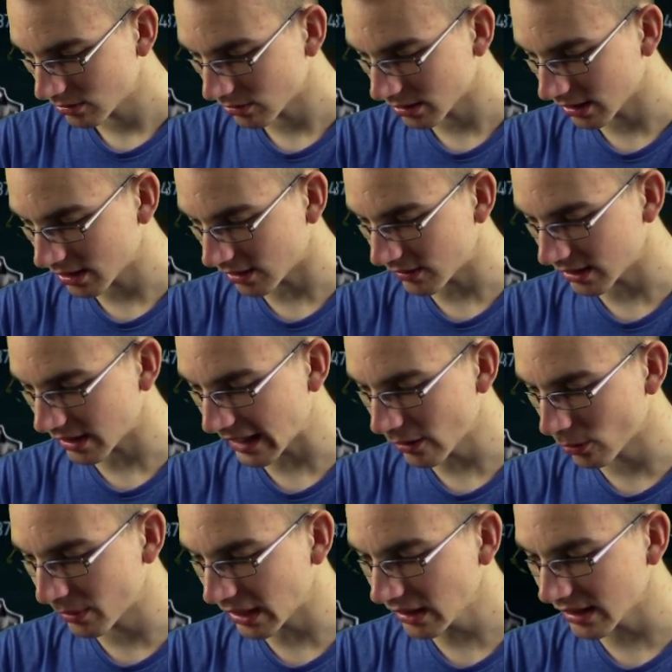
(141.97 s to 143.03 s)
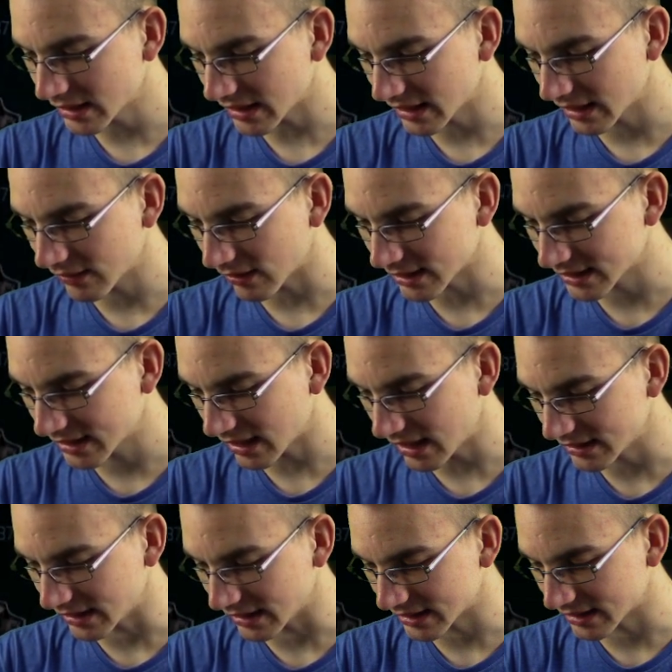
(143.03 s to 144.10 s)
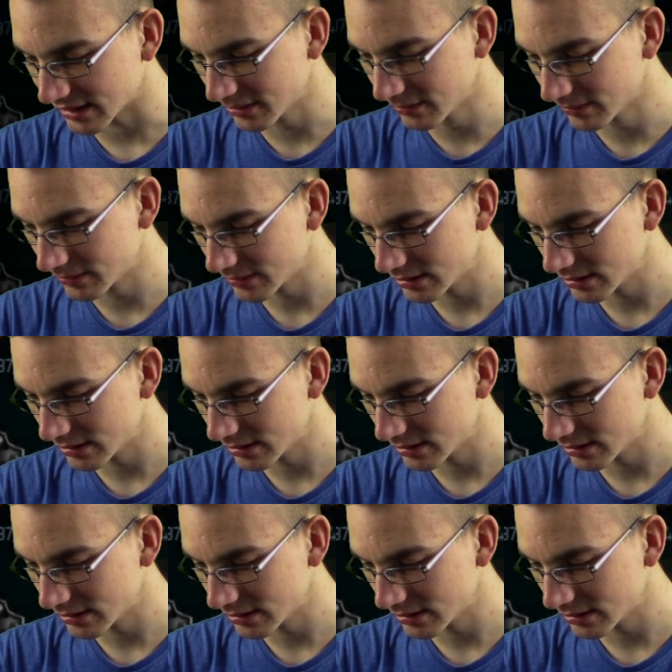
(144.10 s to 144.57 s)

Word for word: Die Gekavalleiro bringt jetzt eigentlich fast gar nichts, ne?